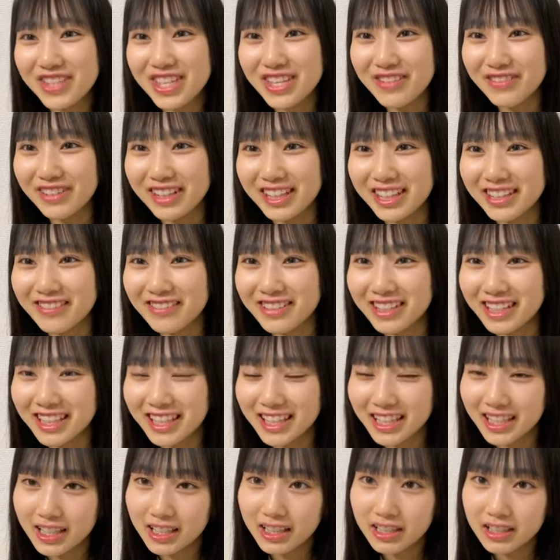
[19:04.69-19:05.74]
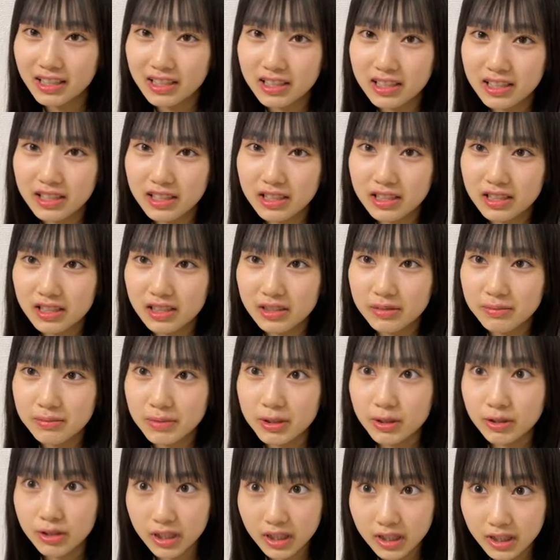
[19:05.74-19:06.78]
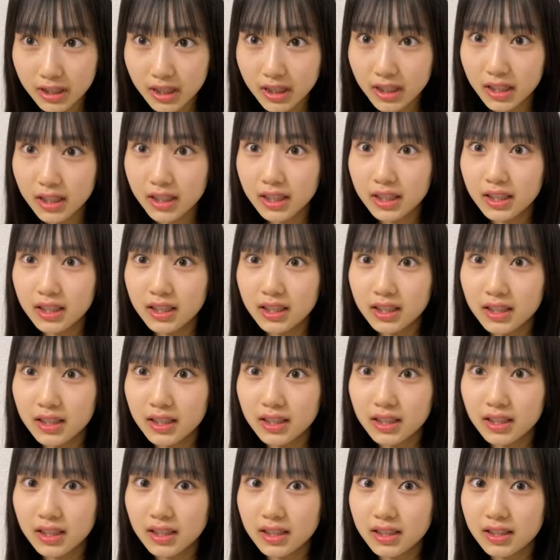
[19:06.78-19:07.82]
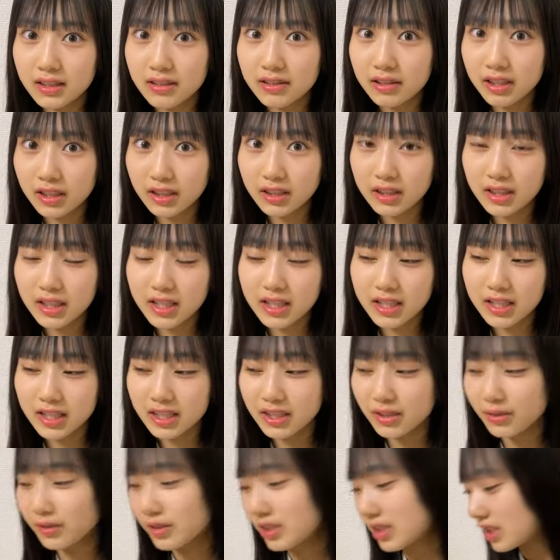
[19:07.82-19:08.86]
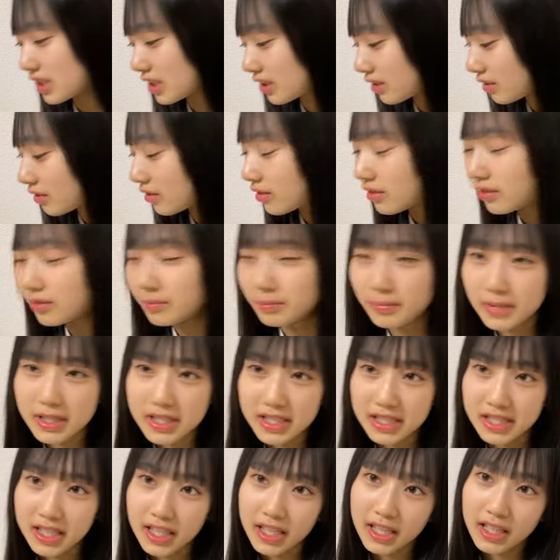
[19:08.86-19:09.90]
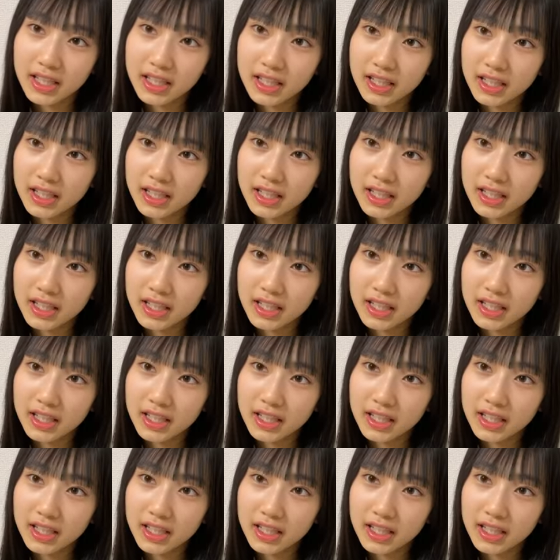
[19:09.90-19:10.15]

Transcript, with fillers: ねえバキバキこれぐらいこれぐらい来てほしいのマジで。